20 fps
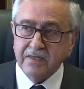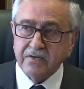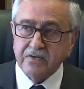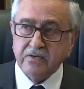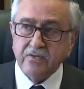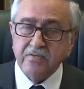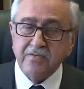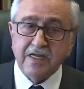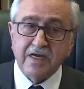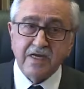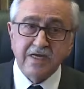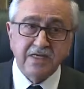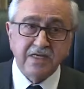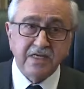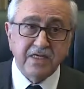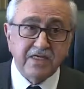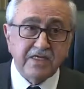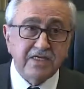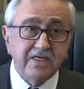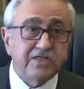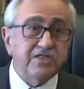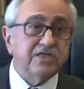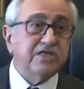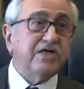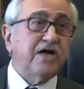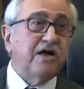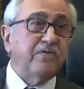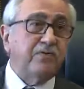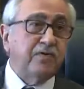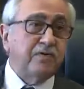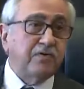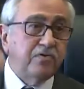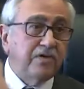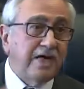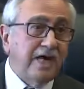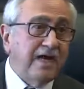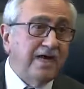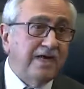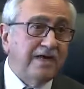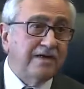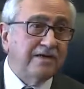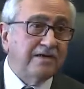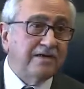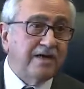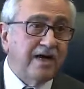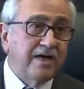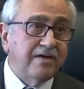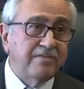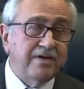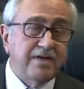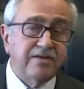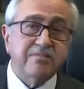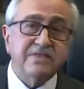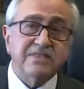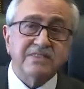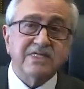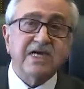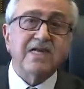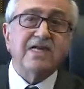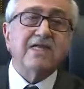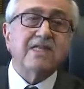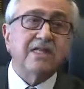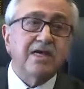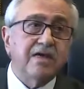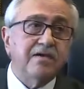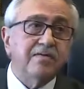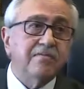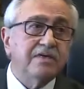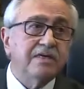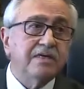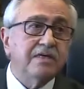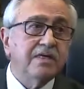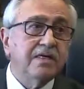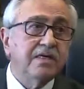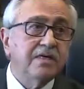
Rumların ikinci raporuna rağmen biz hala daha bir